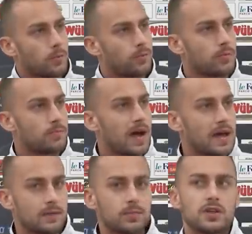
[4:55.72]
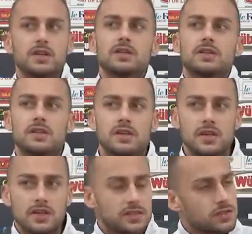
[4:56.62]
po' impari e poi
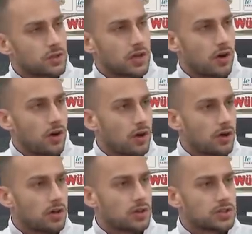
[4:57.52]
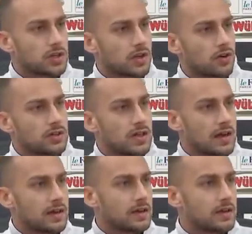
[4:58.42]
se giocherò cercherò di
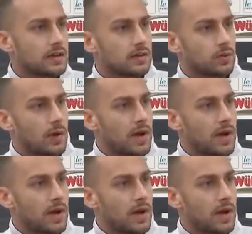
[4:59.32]
dare una